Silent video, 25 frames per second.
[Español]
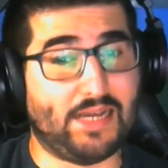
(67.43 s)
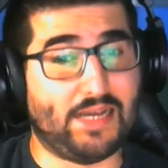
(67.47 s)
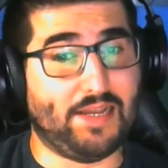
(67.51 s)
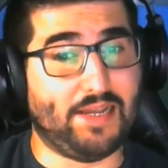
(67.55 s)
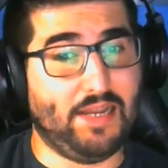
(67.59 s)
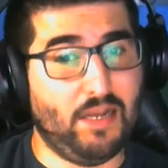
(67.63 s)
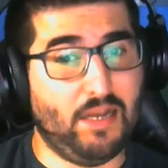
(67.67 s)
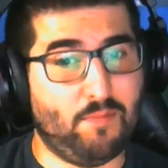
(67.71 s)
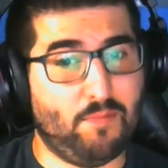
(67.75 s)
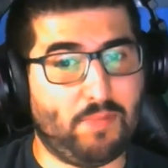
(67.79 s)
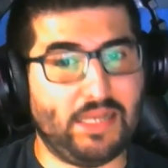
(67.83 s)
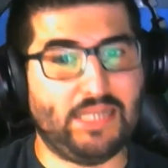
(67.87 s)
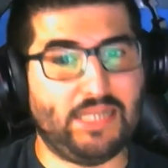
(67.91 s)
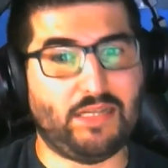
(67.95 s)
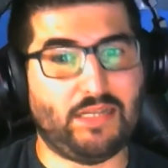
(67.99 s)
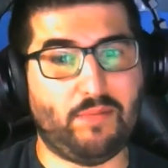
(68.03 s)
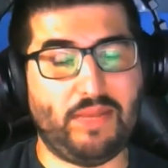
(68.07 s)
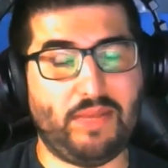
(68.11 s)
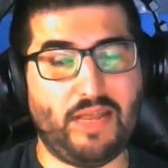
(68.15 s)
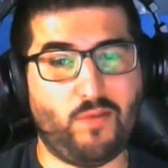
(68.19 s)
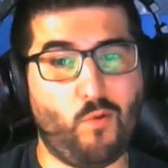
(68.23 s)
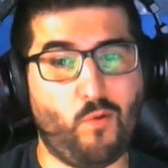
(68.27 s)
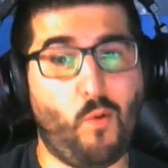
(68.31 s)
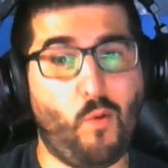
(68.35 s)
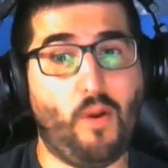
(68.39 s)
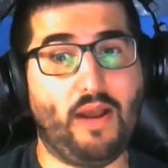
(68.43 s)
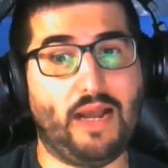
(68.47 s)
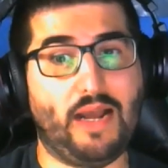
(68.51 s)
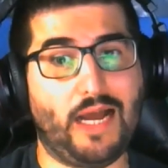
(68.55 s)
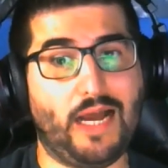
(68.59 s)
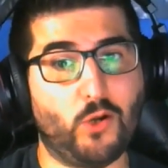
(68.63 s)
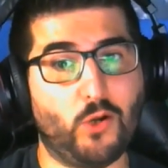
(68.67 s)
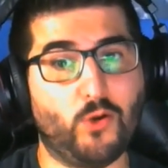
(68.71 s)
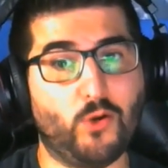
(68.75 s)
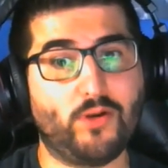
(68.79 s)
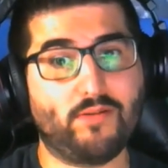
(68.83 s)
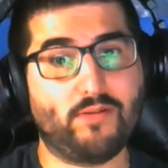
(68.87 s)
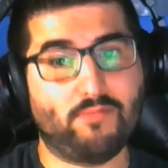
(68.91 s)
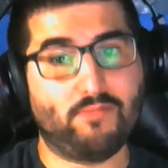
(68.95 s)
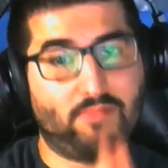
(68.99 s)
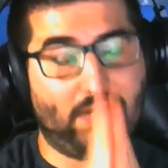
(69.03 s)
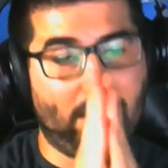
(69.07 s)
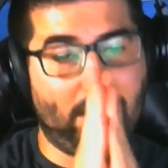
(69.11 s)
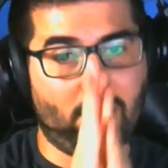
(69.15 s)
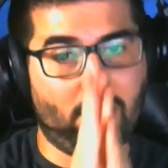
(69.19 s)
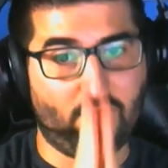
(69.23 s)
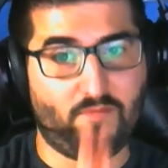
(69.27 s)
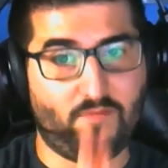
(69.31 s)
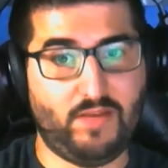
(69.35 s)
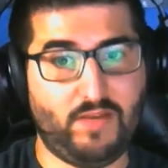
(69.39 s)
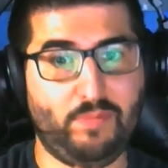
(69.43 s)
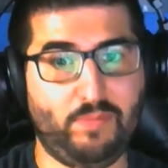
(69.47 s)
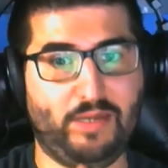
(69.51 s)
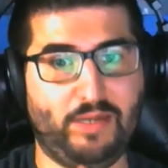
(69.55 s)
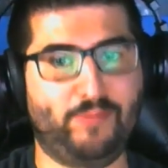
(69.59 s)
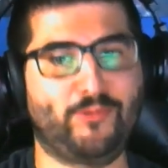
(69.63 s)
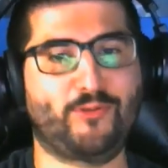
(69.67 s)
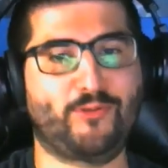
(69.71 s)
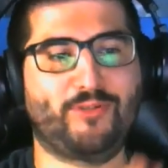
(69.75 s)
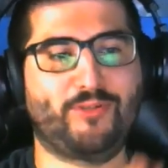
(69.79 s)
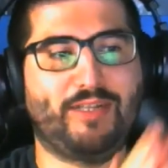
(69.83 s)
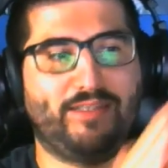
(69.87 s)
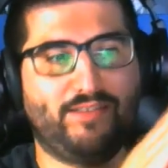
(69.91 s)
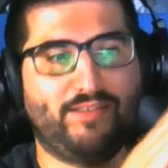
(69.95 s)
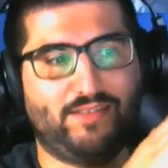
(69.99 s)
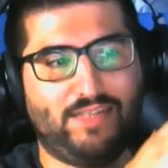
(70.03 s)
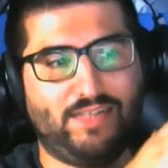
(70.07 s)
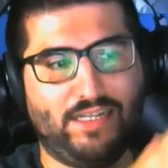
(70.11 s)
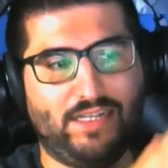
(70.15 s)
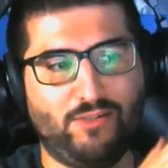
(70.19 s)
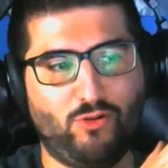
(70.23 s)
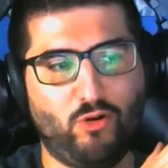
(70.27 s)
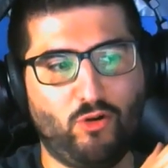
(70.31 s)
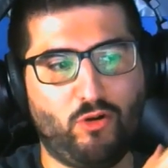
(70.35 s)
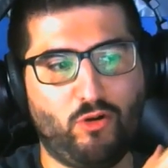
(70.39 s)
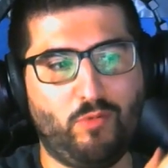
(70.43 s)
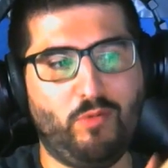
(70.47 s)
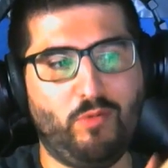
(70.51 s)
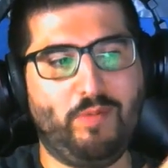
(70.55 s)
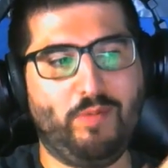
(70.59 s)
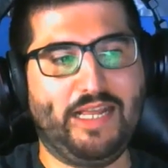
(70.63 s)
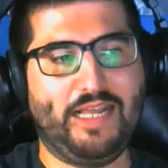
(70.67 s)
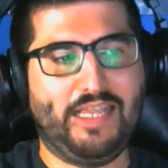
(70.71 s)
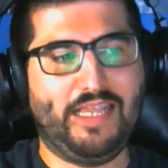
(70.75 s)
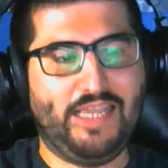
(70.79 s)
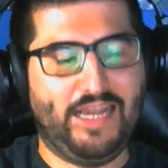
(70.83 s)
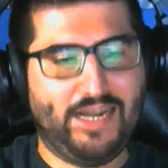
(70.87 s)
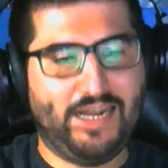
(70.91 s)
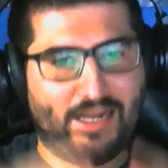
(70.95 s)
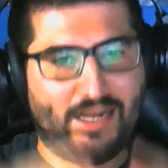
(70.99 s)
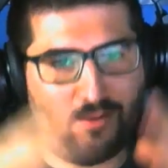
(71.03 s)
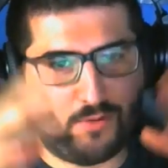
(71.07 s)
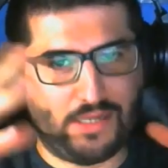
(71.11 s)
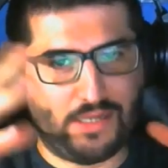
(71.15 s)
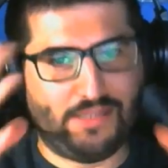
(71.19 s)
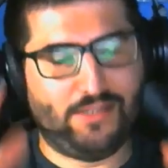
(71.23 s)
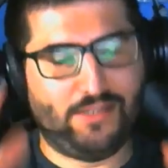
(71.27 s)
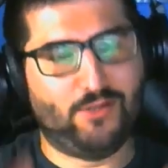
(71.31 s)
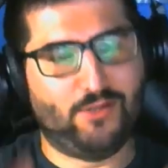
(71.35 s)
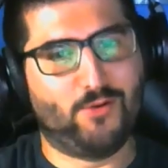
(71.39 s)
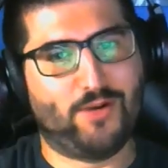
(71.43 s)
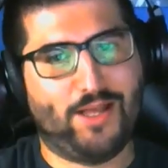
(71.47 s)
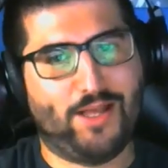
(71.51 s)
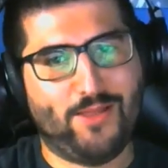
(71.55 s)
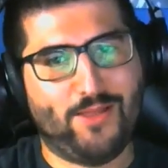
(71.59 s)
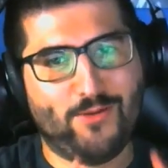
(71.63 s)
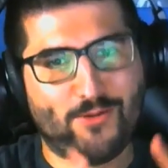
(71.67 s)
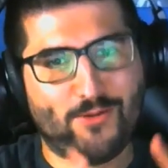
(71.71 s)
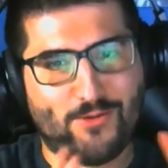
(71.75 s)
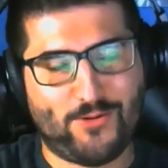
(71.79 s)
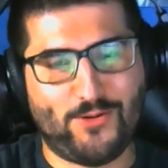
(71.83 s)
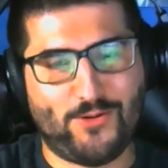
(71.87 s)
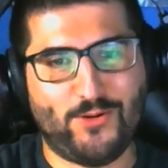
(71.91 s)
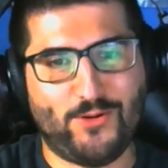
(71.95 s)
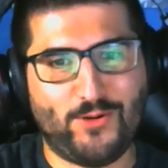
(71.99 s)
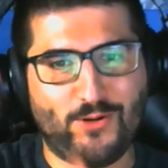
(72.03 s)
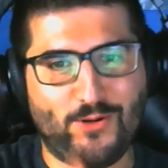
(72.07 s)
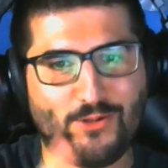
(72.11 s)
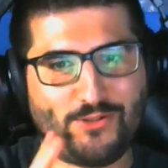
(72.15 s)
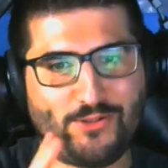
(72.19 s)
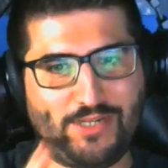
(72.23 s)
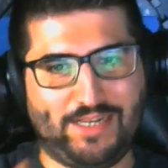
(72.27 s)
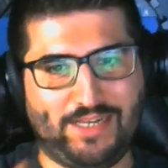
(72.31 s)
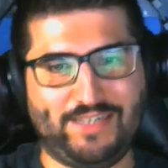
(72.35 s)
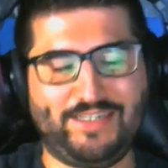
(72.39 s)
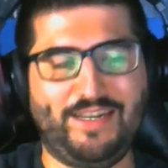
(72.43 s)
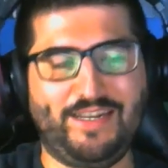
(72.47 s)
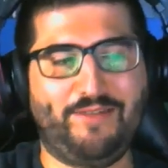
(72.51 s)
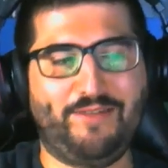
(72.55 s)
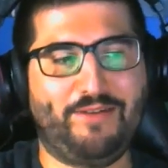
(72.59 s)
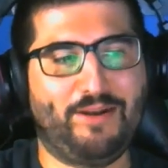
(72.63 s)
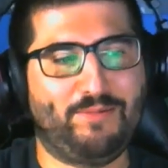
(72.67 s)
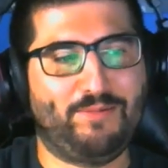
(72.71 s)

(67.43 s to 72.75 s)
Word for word: aquí en España también hace un calor que lo flipa, pero tanto como para llegar a 42 grados, no lo sé, si habrá